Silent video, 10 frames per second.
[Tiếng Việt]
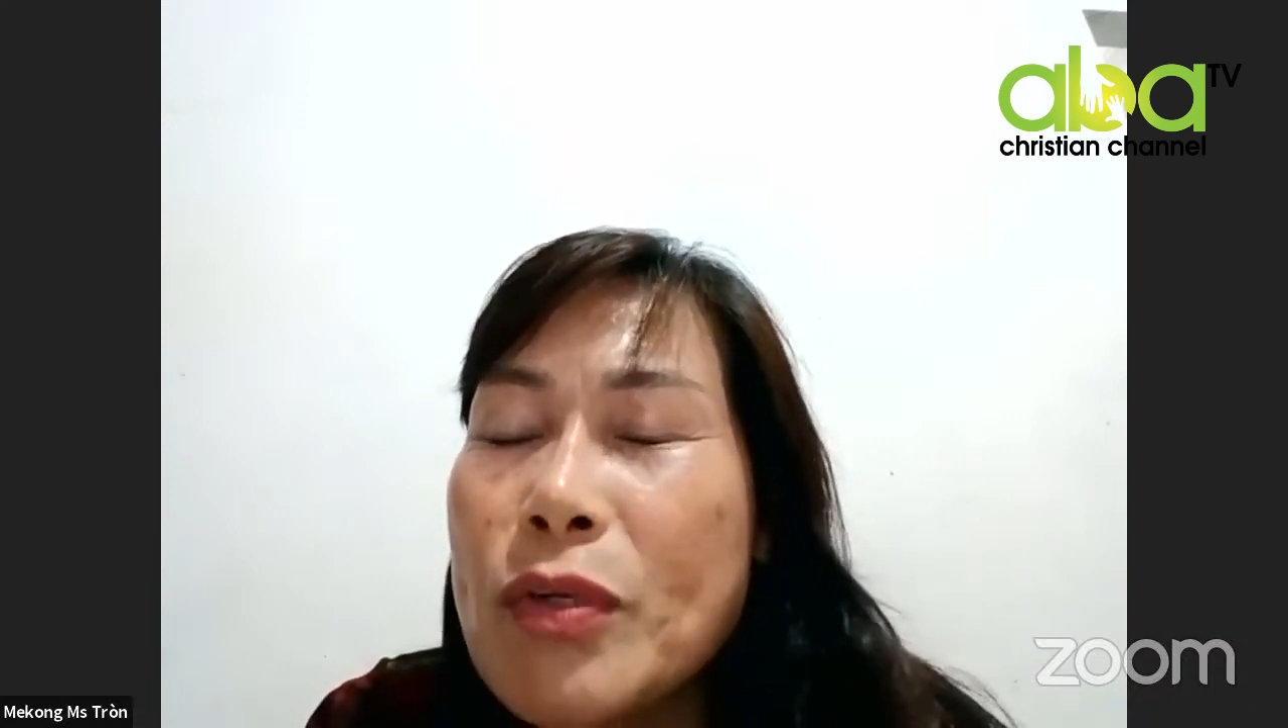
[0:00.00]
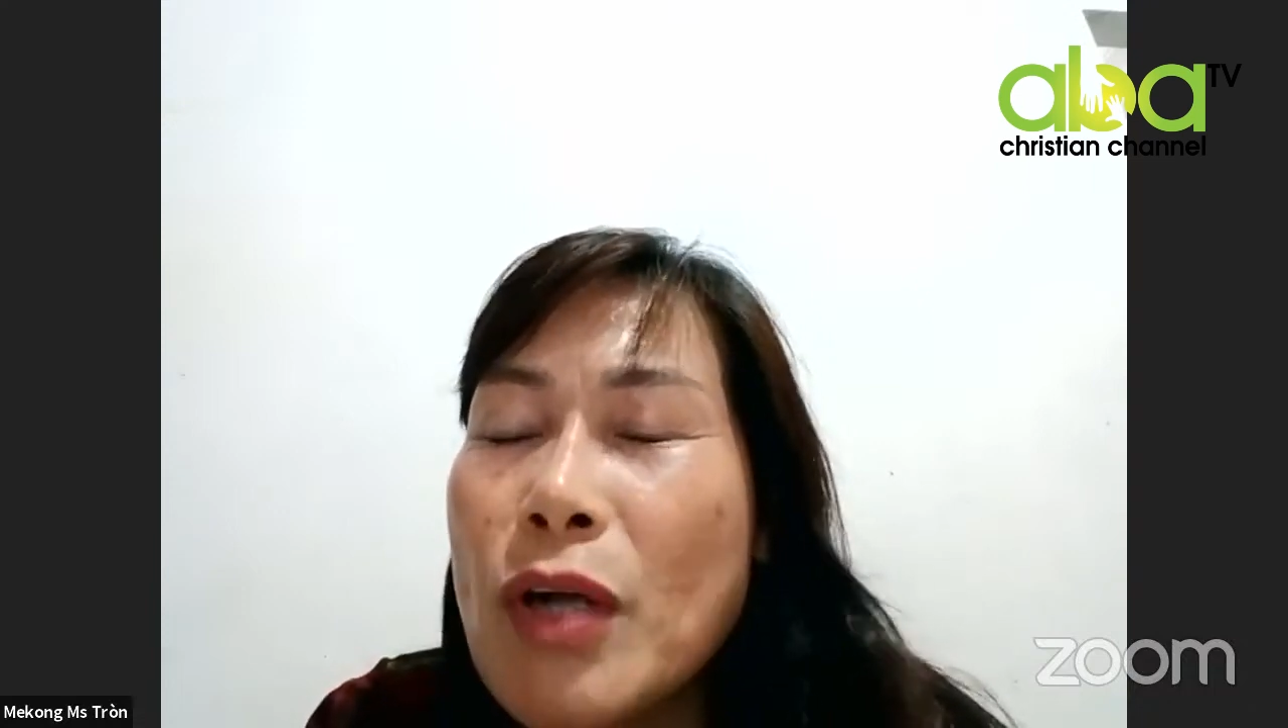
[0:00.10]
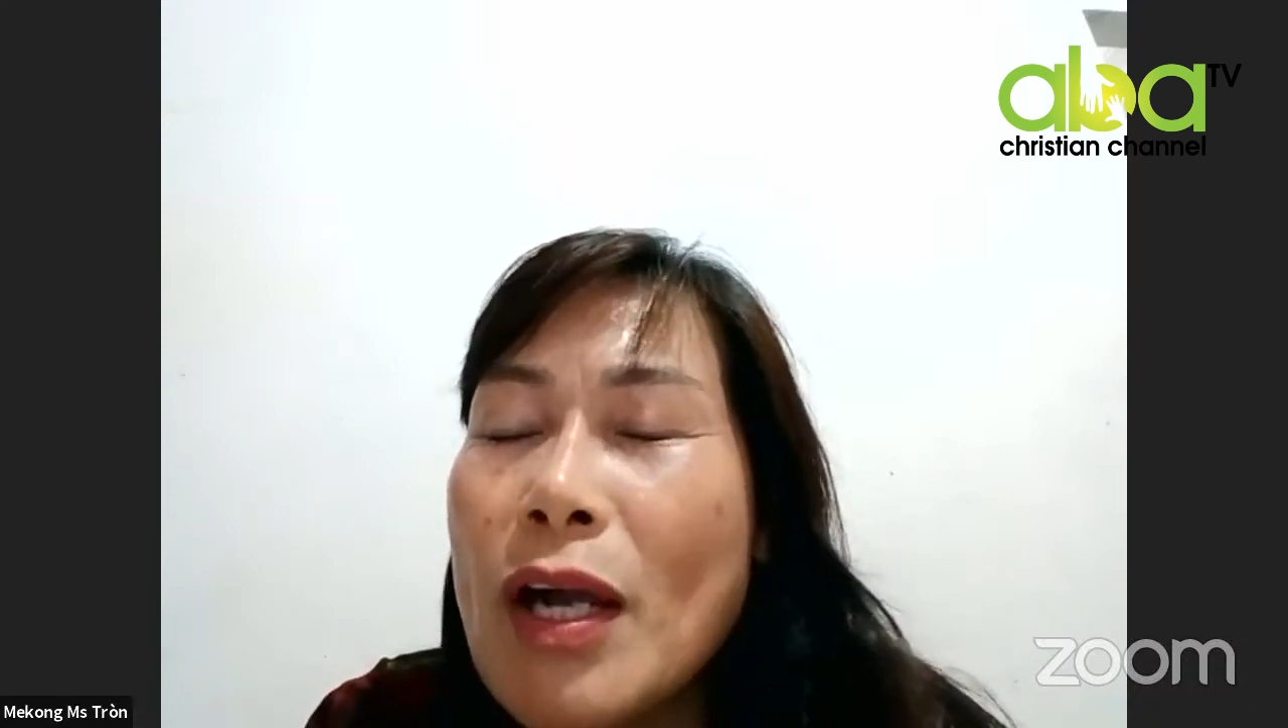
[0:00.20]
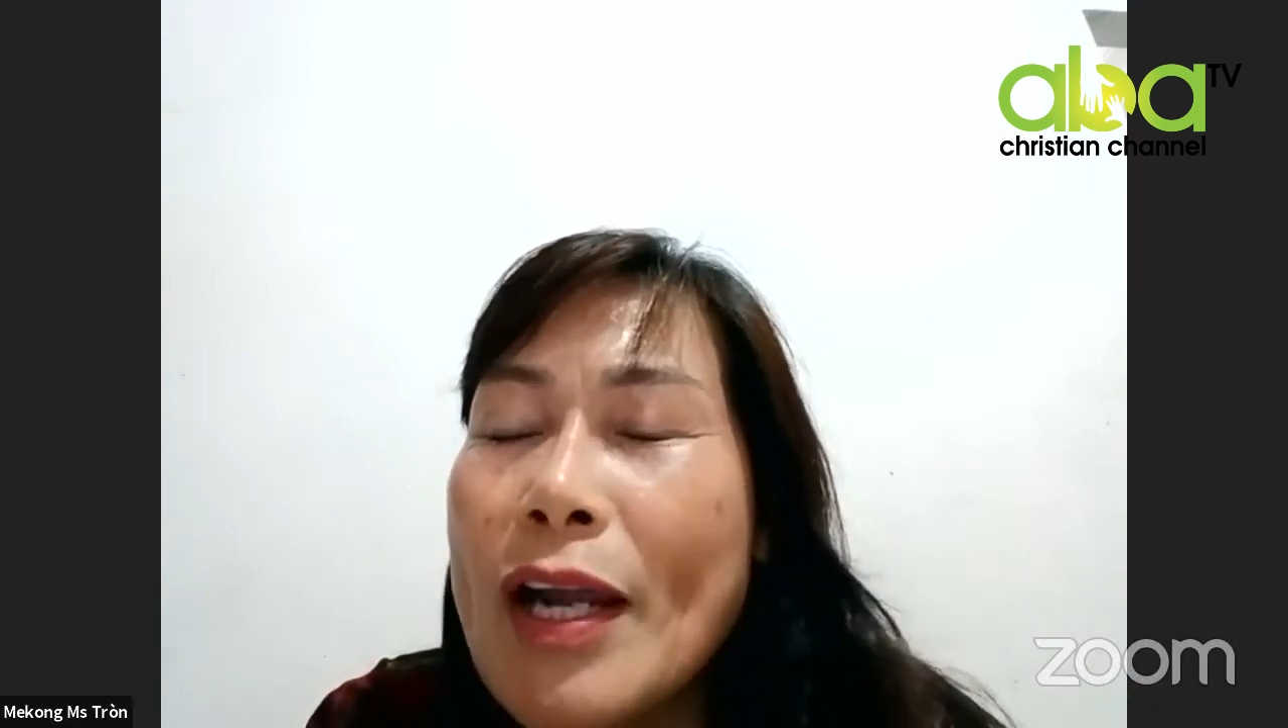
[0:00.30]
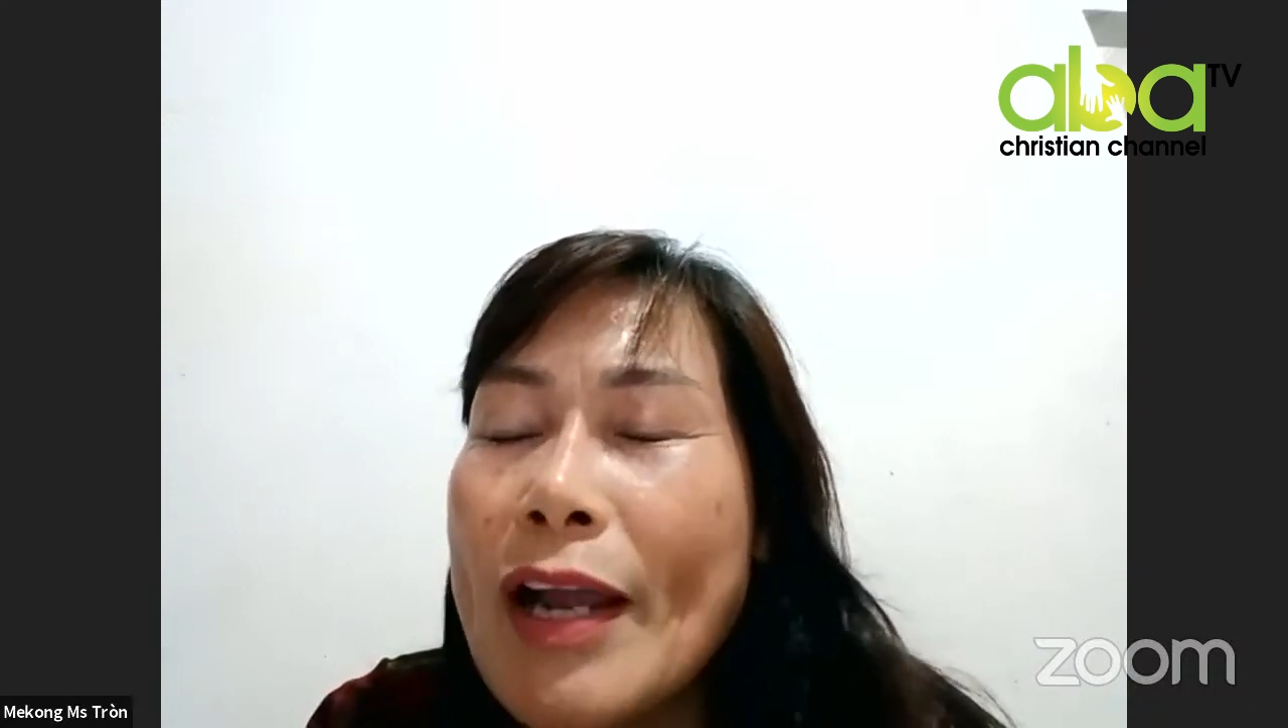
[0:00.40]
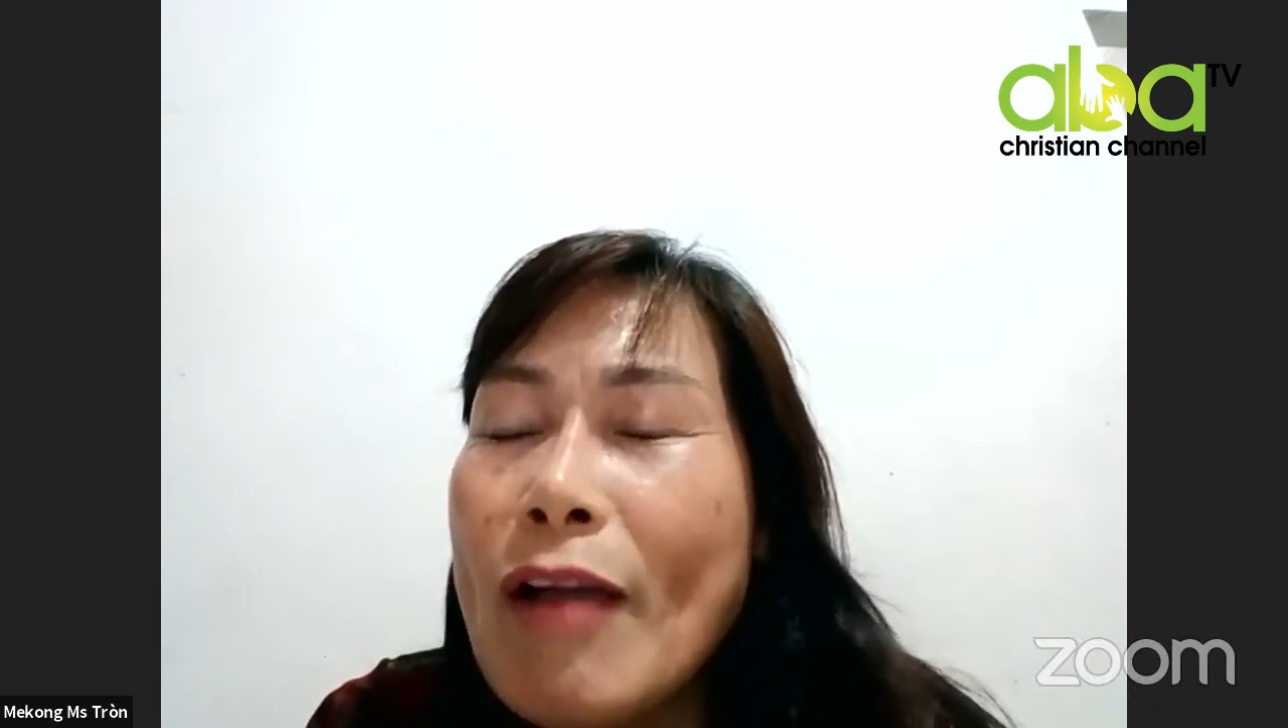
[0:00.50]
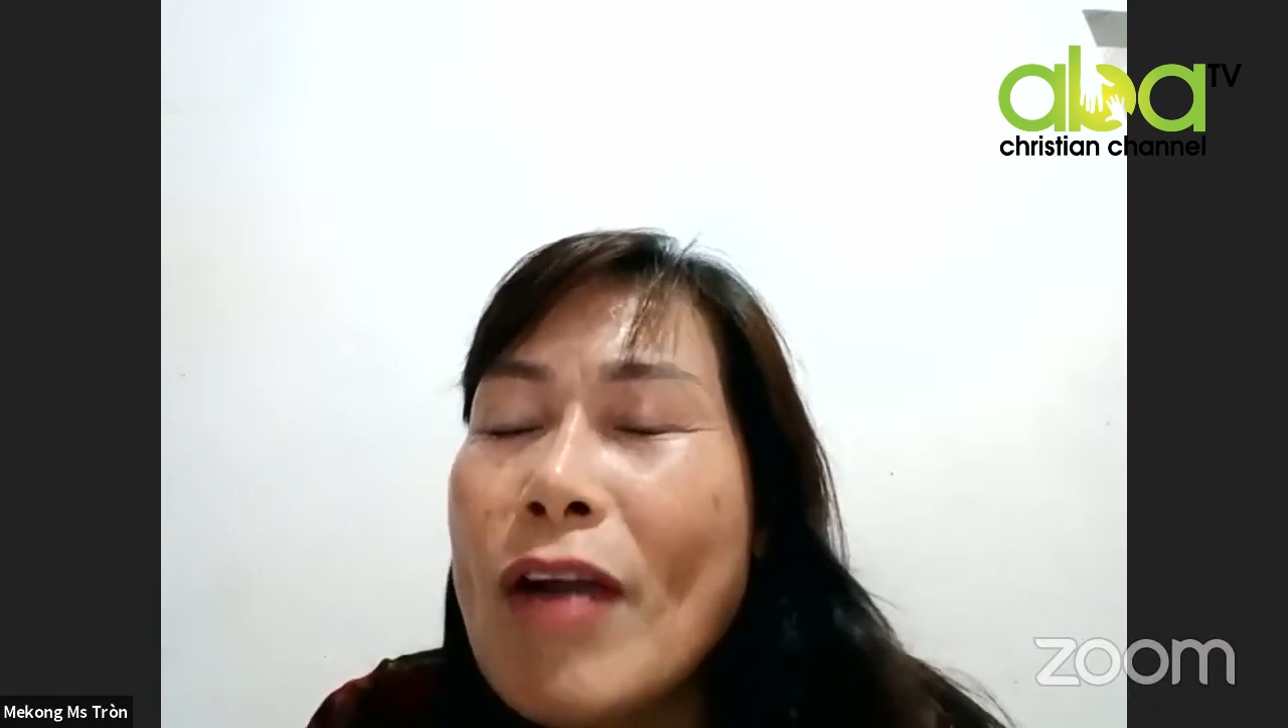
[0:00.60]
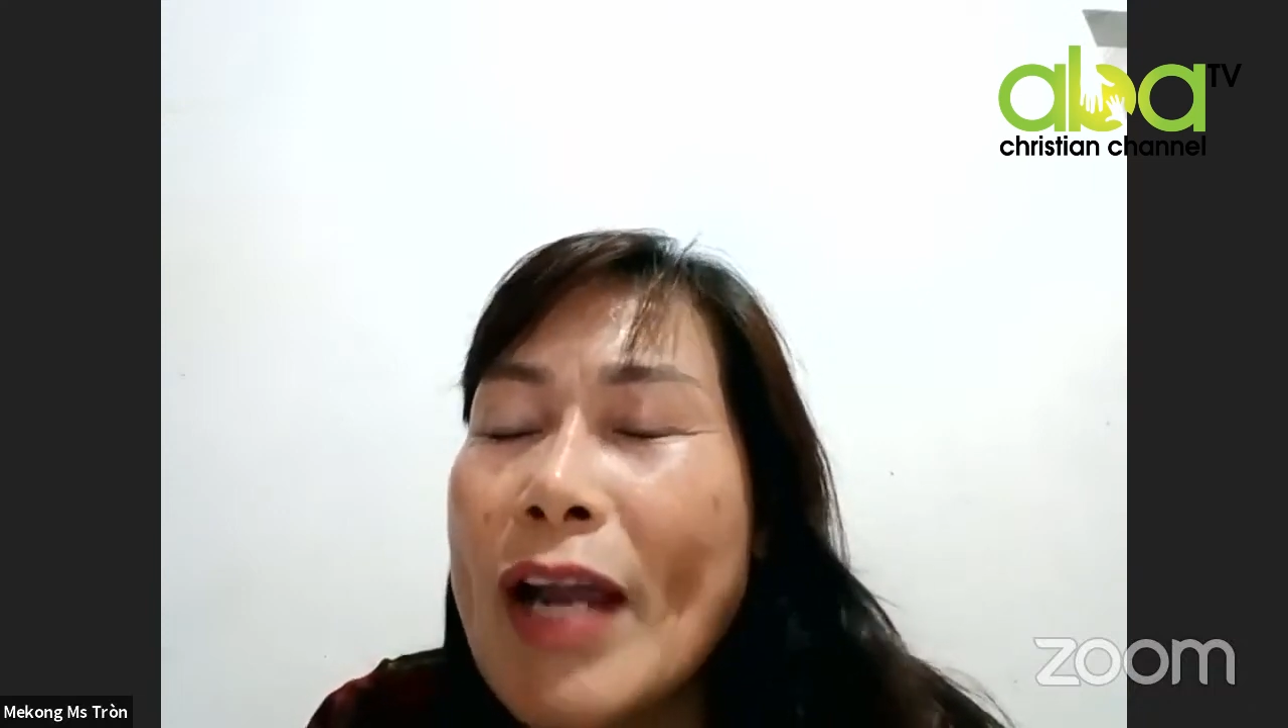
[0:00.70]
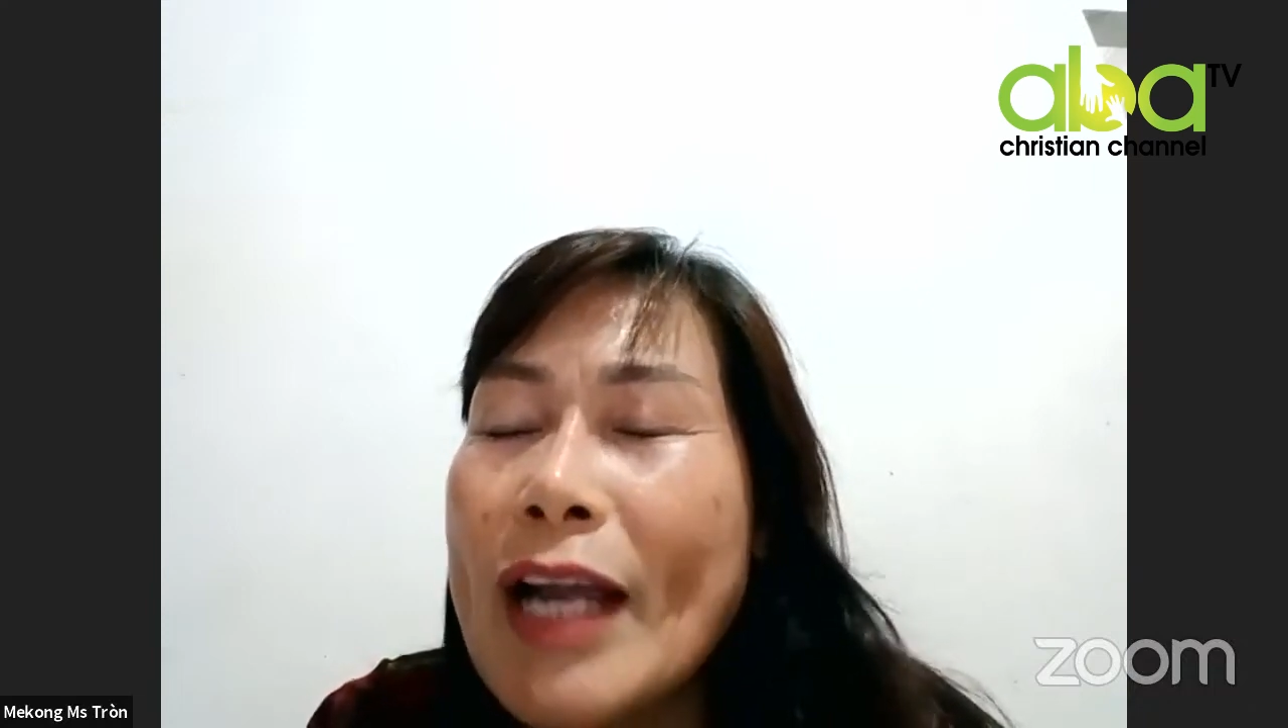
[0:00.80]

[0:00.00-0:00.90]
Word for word: con khao